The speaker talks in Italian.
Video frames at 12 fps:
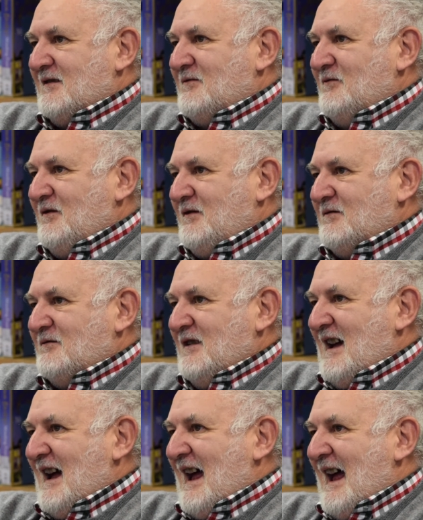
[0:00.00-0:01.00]

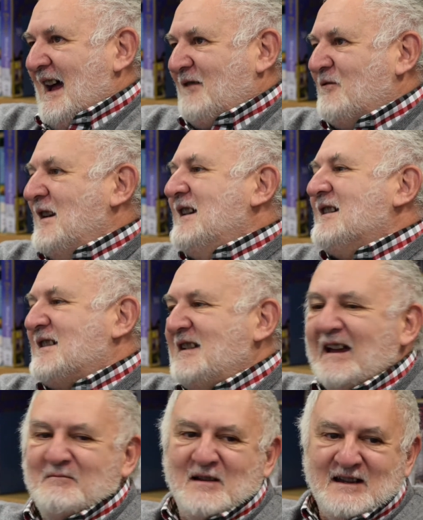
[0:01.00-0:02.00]
cultura è
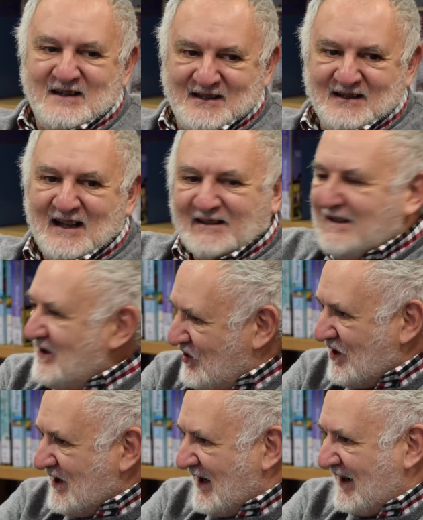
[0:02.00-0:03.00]
quell'insieme di
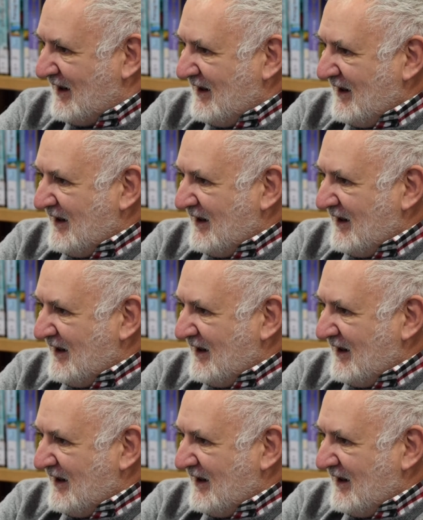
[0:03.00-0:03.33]
strategie